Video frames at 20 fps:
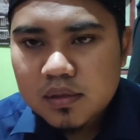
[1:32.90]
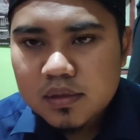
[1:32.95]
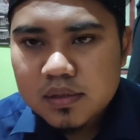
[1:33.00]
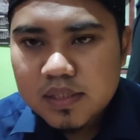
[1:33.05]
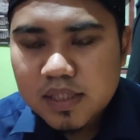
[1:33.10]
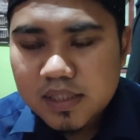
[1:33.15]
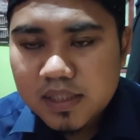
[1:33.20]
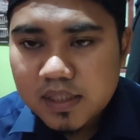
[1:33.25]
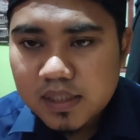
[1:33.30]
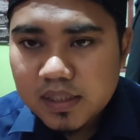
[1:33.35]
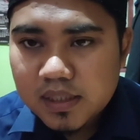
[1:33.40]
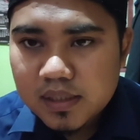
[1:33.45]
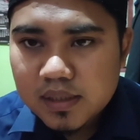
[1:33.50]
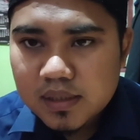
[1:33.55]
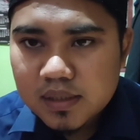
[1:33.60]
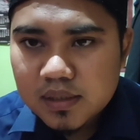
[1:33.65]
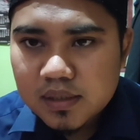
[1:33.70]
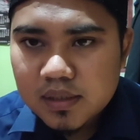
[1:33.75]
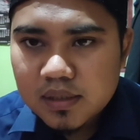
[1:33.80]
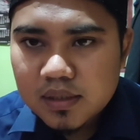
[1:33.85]
jadi
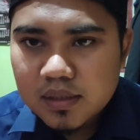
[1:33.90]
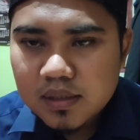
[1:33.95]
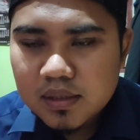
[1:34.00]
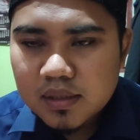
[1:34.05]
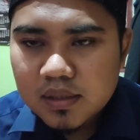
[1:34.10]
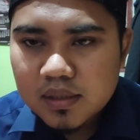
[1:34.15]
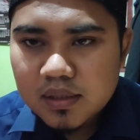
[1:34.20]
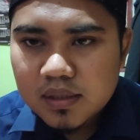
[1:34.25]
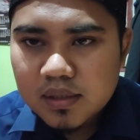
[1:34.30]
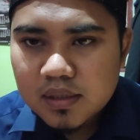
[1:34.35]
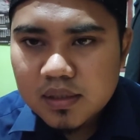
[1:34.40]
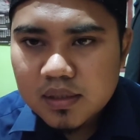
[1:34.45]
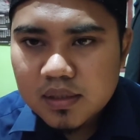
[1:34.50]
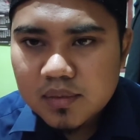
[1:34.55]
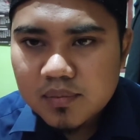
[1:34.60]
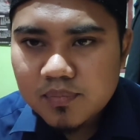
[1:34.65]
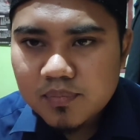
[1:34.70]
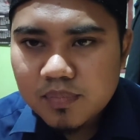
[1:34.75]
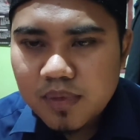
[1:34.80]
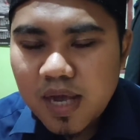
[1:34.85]

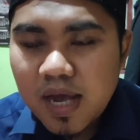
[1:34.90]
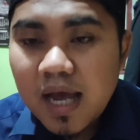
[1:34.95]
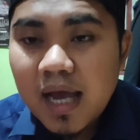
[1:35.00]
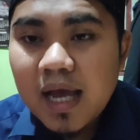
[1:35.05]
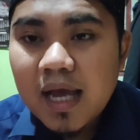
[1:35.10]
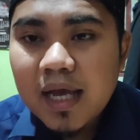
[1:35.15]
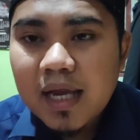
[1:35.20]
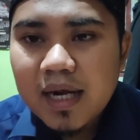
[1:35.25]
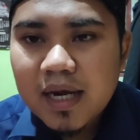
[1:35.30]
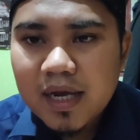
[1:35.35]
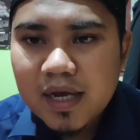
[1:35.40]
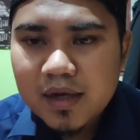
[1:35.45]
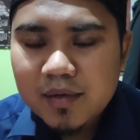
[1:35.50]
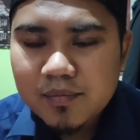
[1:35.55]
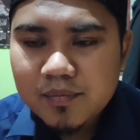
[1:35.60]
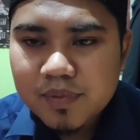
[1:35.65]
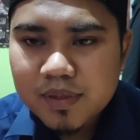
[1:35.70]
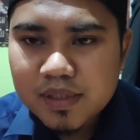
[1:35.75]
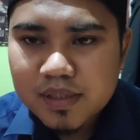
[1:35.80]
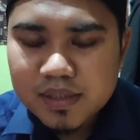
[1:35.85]

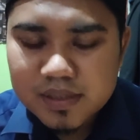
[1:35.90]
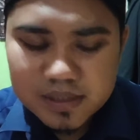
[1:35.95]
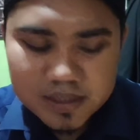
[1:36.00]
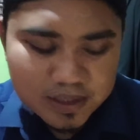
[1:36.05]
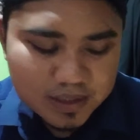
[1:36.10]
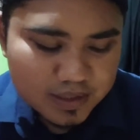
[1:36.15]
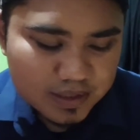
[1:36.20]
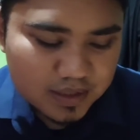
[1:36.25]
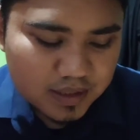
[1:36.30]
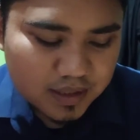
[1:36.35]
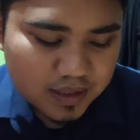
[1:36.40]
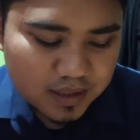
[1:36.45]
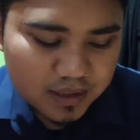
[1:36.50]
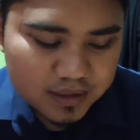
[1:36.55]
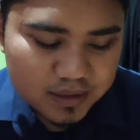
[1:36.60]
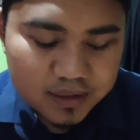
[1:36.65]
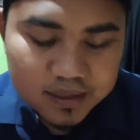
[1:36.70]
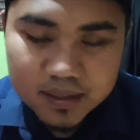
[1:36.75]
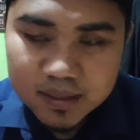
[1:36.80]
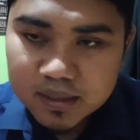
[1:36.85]
hahalang piken kana
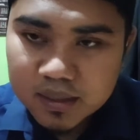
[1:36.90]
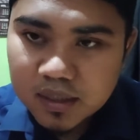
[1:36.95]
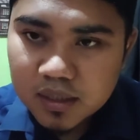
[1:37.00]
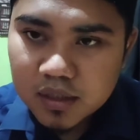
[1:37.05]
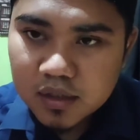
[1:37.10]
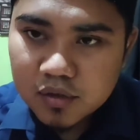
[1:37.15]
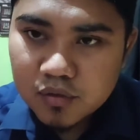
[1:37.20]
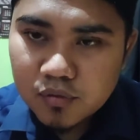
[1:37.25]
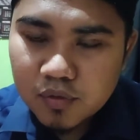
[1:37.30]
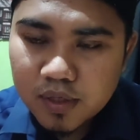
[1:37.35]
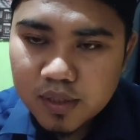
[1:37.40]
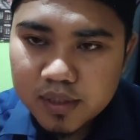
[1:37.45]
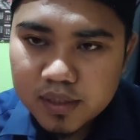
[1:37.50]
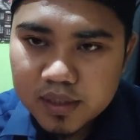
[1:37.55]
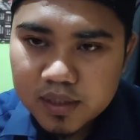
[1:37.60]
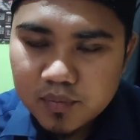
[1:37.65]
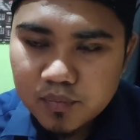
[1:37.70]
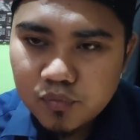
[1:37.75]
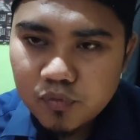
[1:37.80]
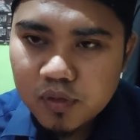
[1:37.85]
kata nyata ku
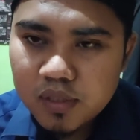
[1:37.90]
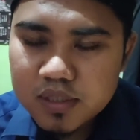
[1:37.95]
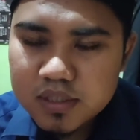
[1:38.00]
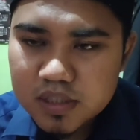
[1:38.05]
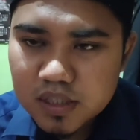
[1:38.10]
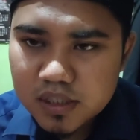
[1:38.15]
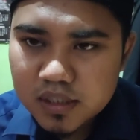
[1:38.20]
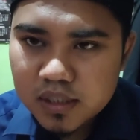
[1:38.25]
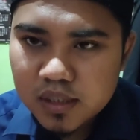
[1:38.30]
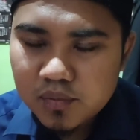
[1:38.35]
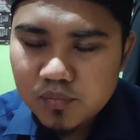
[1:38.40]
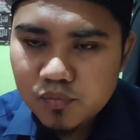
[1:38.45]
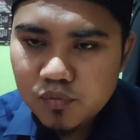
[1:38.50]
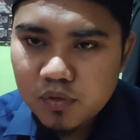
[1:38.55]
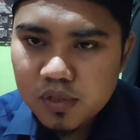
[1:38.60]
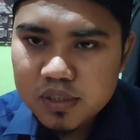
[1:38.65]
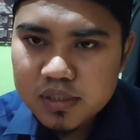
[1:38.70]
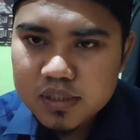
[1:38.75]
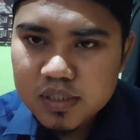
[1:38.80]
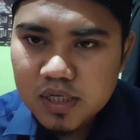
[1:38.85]
ayana puasa jadi
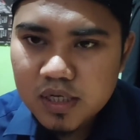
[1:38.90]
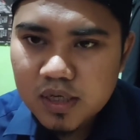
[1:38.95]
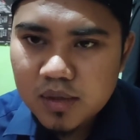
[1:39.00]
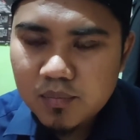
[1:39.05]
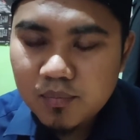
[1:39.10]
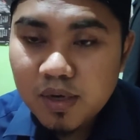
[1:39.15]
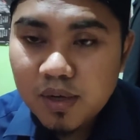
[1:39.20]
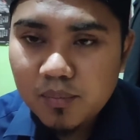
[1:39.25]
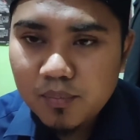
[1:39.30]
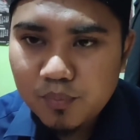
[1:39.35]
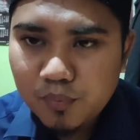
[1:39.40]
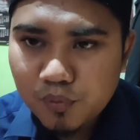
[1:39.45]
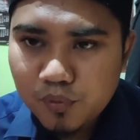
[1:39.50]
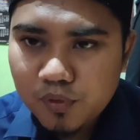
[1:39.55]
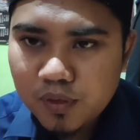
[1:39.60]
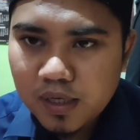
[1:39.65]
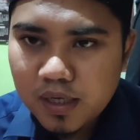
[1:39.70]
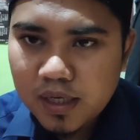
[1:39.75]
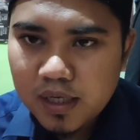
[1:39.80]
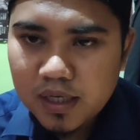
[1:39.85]
puasa
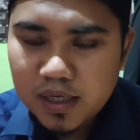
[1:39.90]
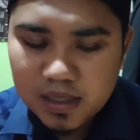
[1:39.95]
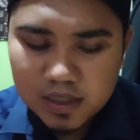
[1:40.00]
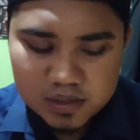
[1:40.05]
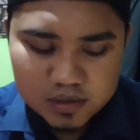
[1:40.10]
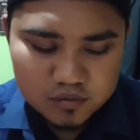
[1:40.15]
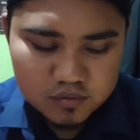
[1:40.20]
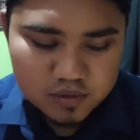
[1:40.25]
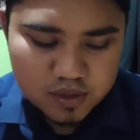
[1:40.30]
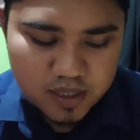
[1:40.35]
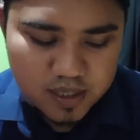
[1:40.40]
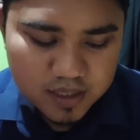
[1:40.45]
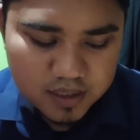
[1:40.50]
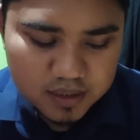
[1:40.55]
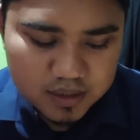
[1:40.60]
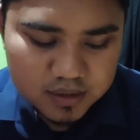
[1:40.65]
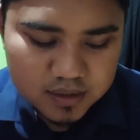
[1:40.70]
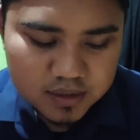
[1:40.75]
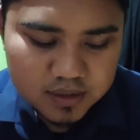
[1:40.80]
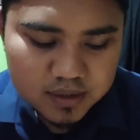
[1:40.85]
mampu ngehalangan
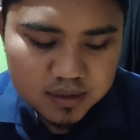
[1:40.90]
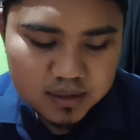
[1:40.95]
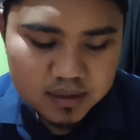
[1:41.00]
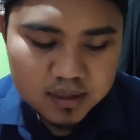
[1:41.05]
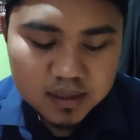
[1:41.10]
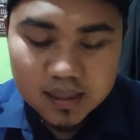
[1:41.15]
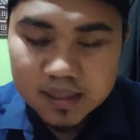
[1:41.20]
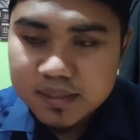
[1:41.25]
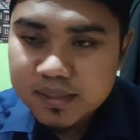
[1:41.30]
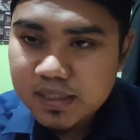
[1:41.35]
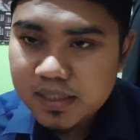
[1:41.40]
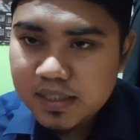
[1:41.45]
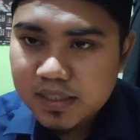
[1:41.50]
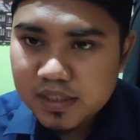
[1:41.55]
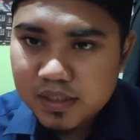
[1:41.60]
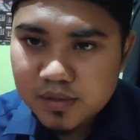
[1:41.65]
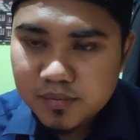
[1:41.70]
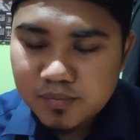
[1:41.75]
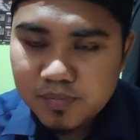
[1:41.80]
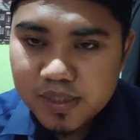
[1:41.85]
orang
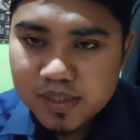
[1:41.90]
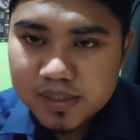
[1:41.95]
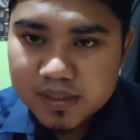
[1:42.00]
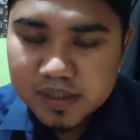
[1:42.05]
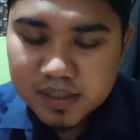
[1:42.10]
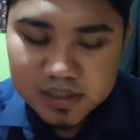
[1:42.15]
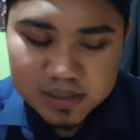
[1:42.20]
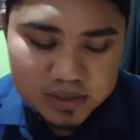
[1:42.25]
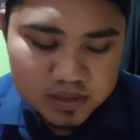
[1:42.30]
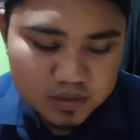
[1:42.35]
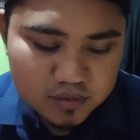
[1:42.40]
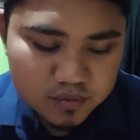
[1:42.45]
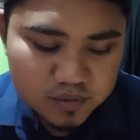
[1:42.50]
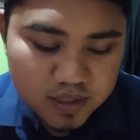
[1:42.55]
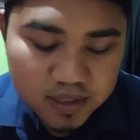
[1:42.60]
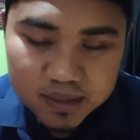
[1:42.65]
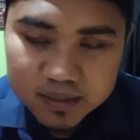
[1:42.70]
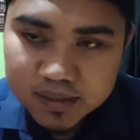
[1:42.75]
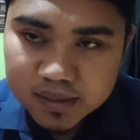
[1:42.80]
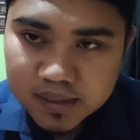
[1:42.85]
ngajadikan benteng ke
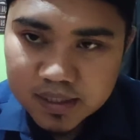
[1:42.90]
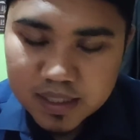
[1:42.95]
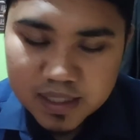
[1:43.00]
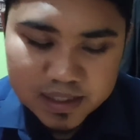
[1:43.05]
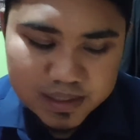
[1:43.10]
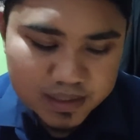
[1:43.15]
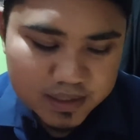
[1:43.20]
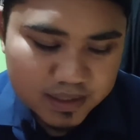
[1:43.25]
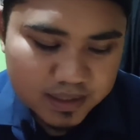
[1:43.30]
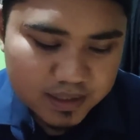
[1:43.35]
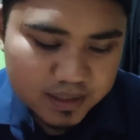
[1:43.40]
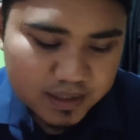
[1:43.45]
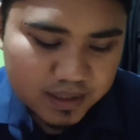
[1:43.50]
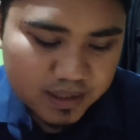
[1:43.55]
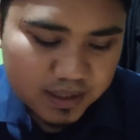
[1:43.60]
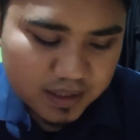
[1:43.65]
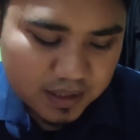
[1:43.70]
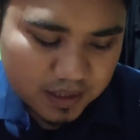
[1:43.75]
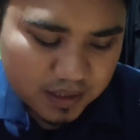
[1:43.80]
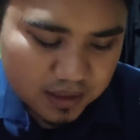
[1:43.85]
orang tina ayana
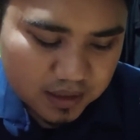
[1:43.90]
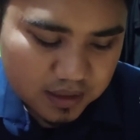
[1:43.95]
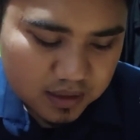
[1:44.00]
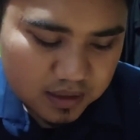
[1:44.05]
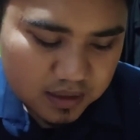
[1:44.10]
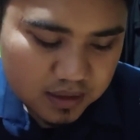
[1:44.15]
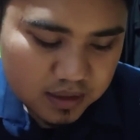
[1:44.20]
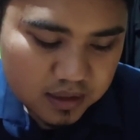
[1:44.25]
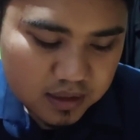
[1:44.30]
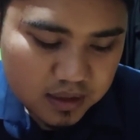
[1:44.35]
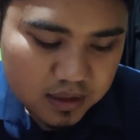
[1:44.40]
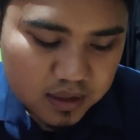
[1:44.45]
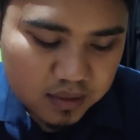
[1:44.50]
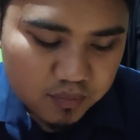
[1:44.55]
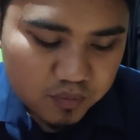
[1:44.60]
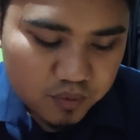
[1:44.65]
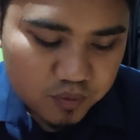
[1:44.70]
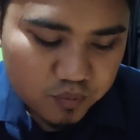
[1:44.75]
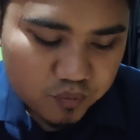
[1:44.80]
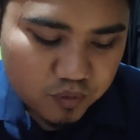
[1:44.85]
naraka.
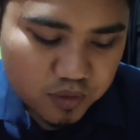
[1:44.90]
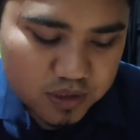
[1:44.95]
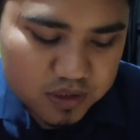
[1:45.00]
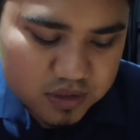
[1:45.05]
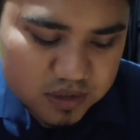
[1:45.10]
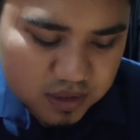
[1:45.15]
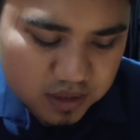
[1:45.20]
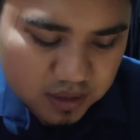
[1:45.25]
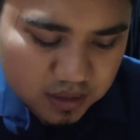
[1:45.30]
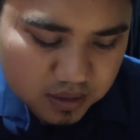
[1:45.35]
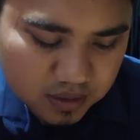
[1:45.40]
lamun puasa